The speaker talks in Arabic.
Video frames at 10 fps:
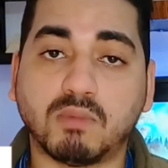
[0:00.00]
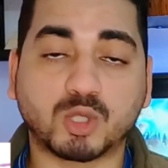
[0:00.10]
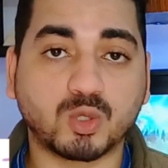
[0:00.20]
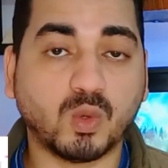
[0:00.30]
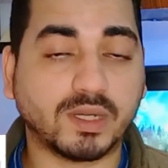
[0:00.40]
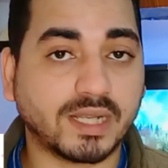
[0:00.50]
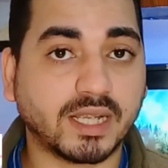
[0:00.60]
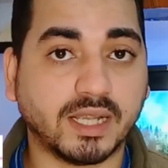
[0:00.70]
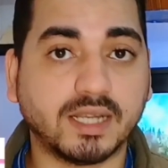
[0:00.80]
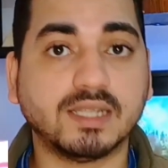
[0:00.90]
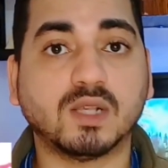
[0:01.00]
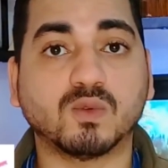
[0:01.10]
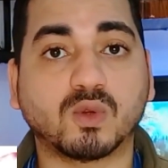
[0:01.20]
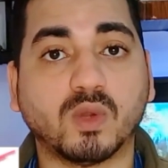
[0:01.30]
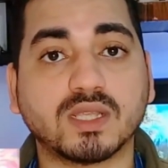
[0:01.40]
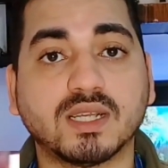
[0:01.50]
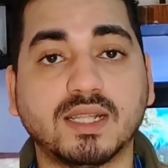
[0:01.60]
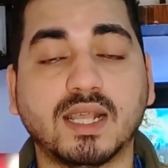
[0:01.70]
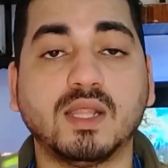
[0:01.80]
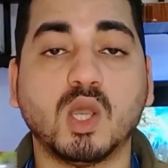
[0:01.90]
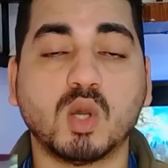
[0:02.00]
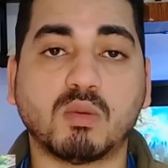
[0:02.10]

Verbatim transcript: مشروع ناجح جدا وكويس جدا